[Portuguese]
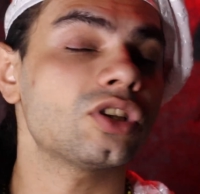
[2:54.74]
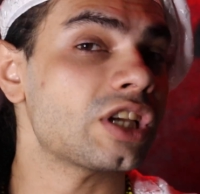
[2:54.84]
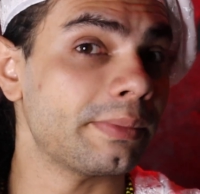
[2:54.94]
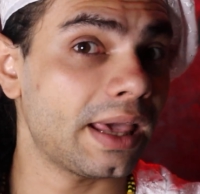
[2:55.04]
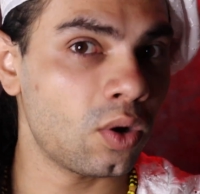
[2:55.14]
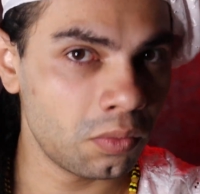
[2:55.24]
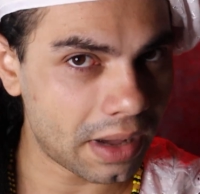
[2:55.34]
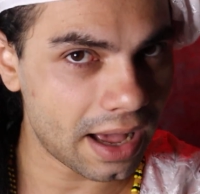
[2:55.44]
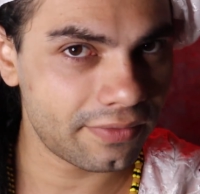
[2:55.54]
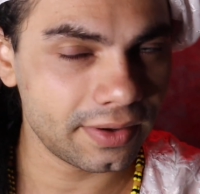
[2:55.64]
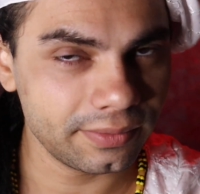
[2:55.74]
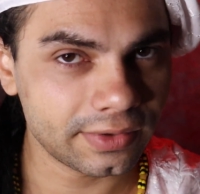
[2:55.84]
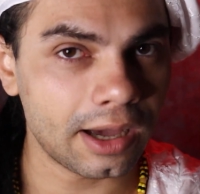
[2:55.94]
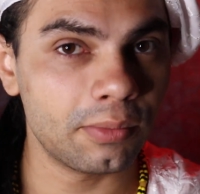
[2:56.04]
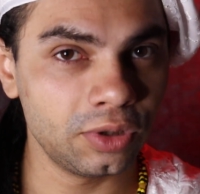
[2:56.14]
já me arrumava,
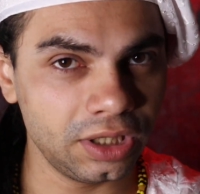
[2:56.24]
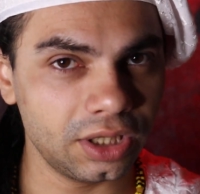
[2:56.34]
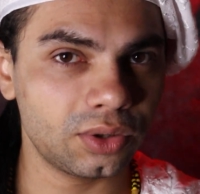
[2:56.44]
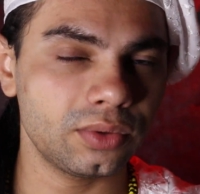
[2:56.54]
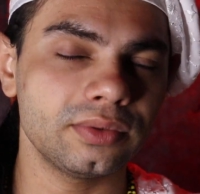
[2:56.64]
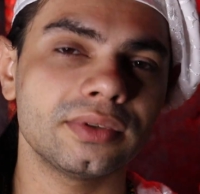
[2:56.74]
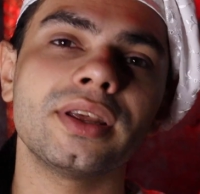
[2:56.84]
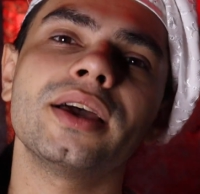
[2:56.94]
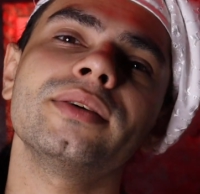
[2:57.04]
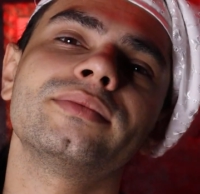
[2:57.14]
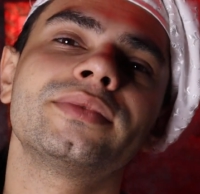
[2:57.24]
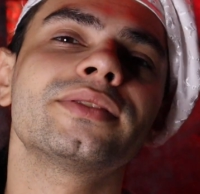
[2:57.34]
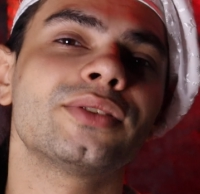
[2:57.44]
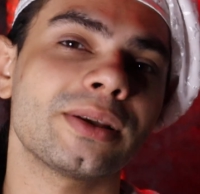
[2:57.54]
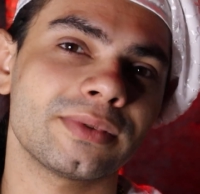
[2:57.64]
ficava bonito, né?
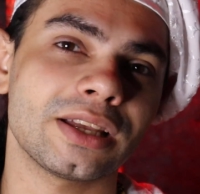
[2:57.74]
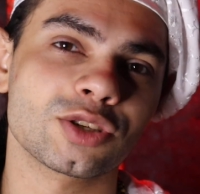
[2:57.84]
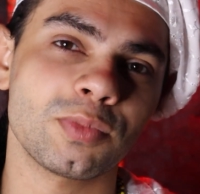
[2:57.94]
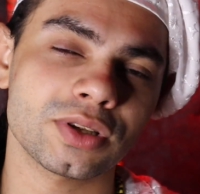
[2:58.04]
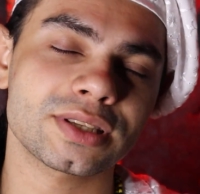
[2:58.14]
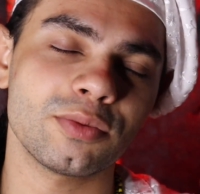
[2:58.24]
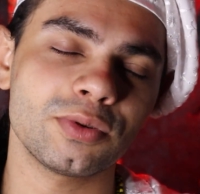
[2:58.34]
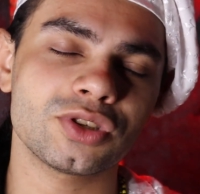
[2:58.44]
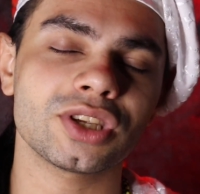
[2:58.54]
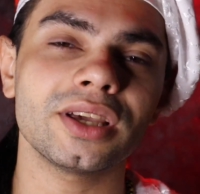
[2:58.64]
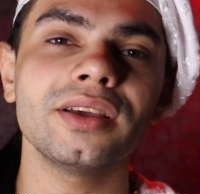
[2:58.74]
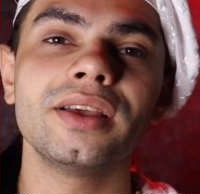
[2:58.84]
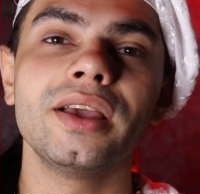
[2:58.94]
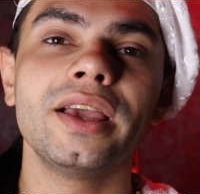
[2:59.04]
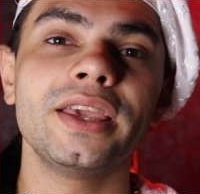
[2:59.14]
da esposa que eu podia.
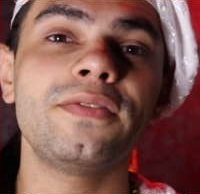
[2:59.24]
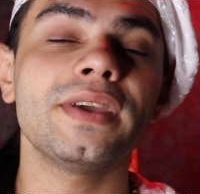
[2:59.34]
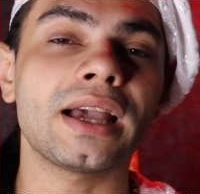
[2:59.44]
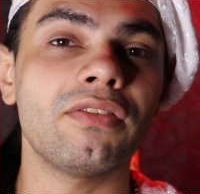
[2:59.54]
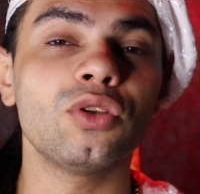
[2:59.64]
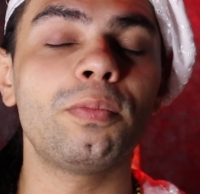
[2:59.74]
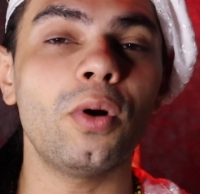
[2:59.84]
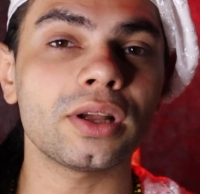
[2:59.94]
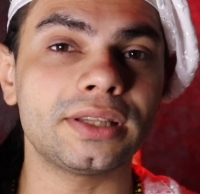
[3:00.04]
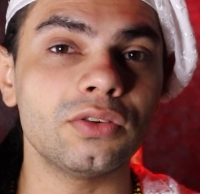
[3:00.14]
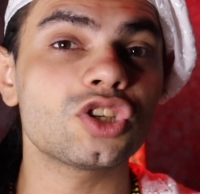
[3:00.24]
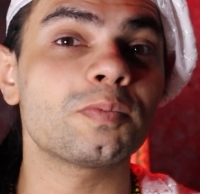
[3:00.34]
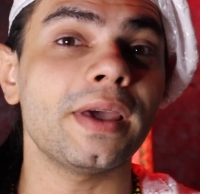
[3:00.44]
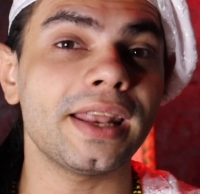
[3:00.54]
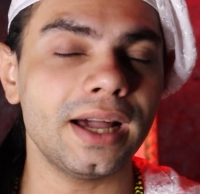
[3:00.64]
E ficava no portão
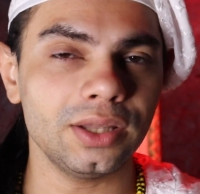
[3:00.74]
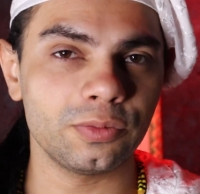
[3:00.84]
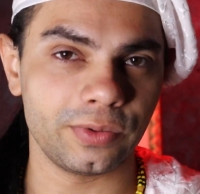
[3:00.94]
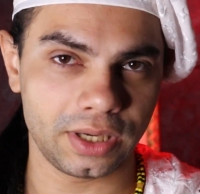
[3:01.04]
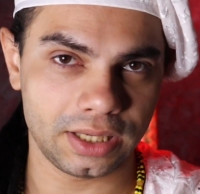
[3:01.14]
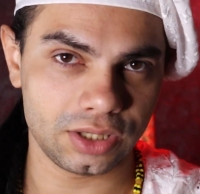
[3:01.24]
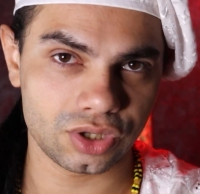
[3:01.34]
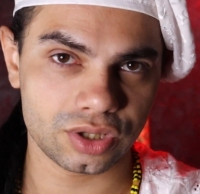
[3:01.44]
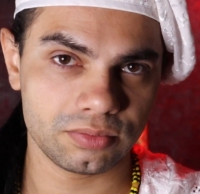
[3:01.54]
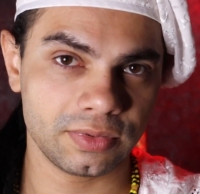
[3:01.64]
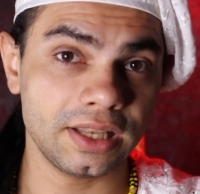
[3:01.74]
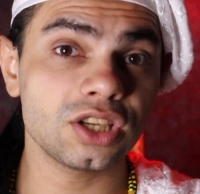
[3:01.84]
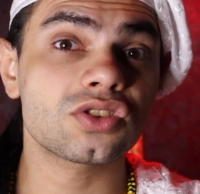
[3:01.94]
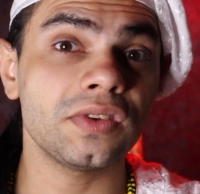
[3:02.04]
esperando por eles, que eles